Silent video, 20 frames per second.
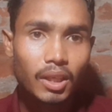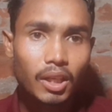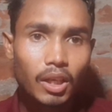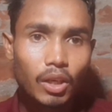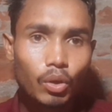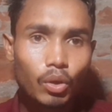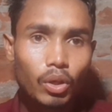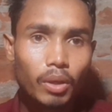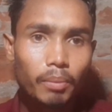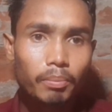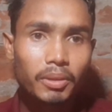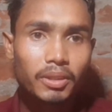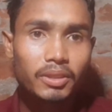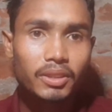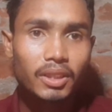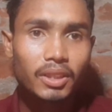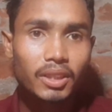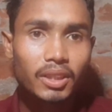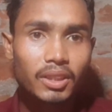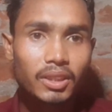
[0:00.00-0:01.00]
और अपना
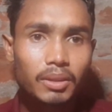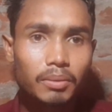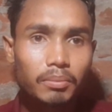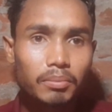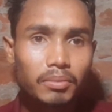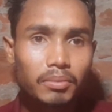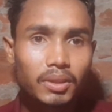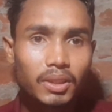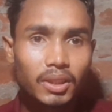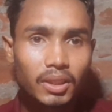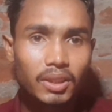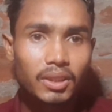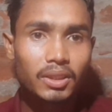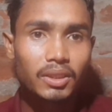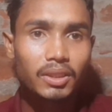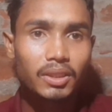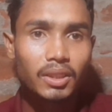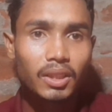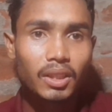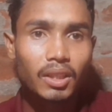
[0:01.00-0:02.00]
सेंटर देख
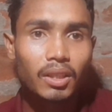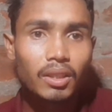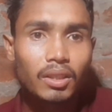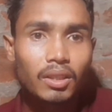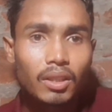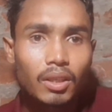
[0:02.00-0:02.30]
लीजिएगा